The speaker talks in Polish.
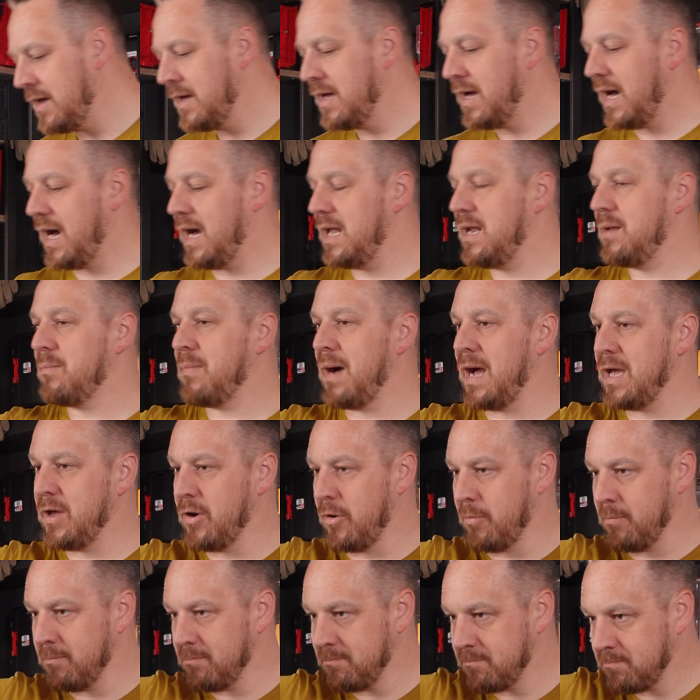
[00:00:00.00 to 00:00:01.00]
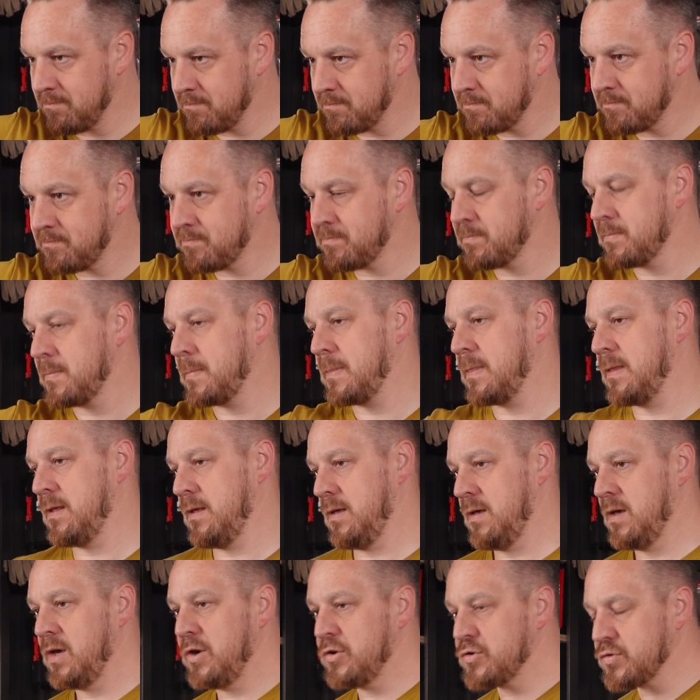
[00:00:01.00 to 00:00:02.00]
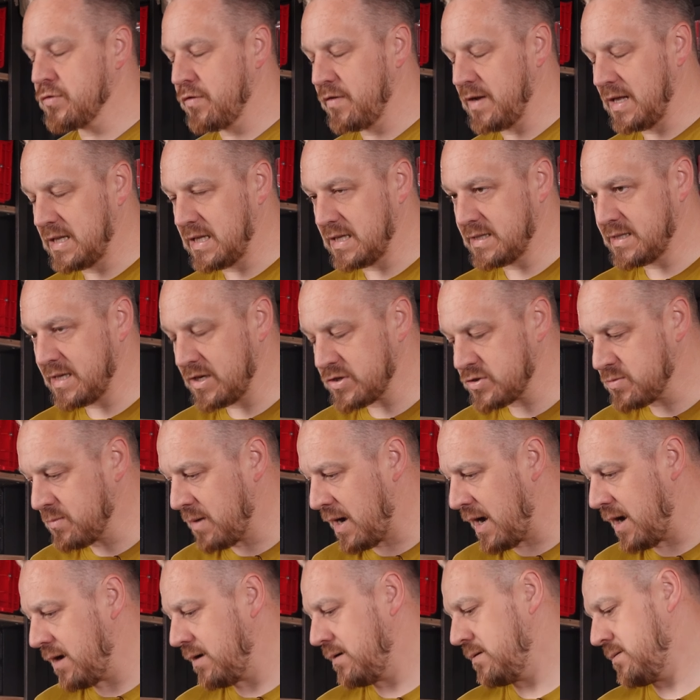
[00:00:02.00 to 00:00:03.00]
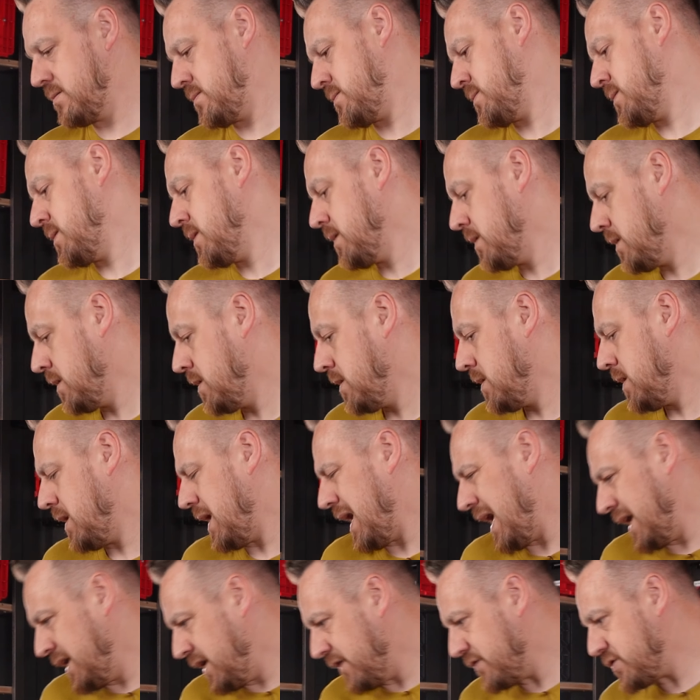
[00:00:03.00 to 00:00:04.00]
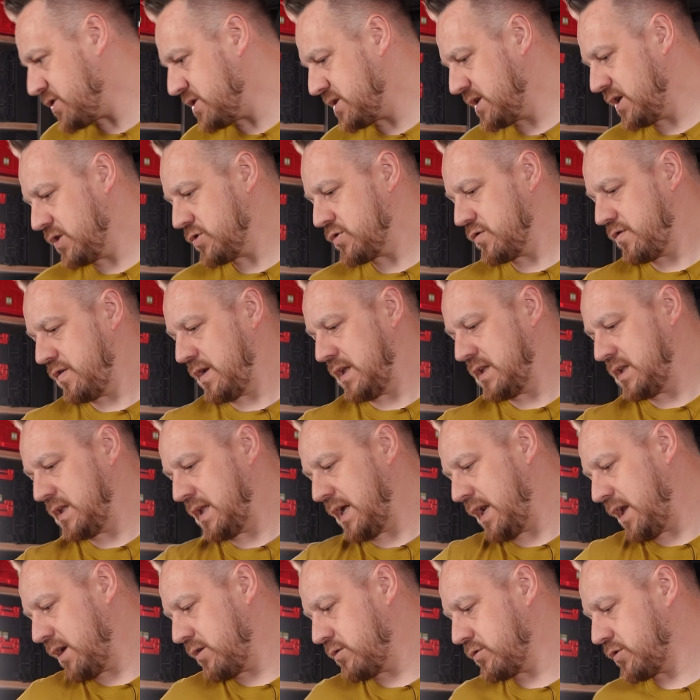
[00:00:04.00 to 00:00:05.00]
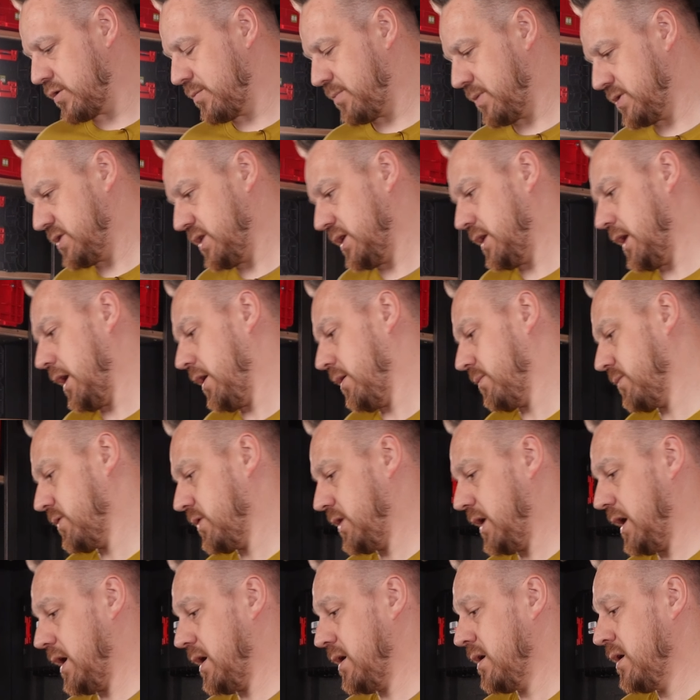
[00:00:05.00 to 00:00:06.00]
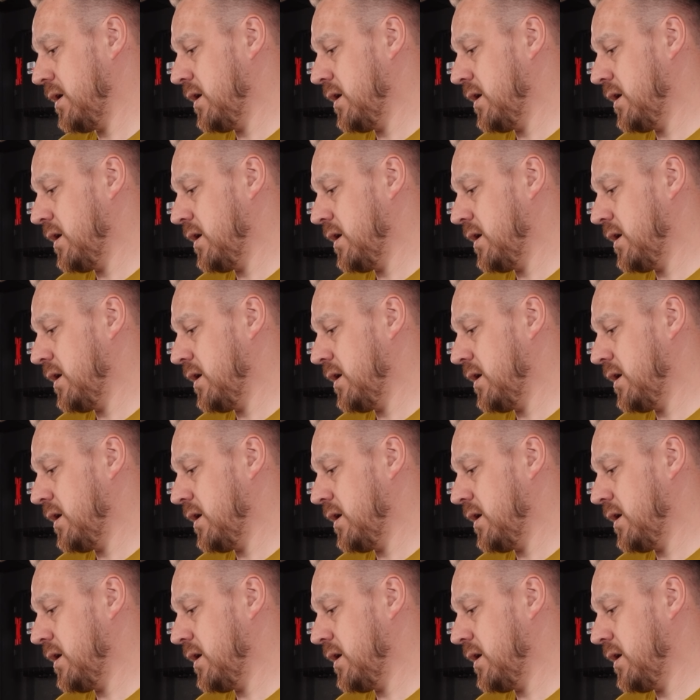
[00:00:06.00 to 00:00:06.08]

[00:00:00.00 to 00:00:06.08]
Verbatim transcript: ale mają i szuflada też ma, a nie wszystkie szuflady na rynku to posiadają, no nie?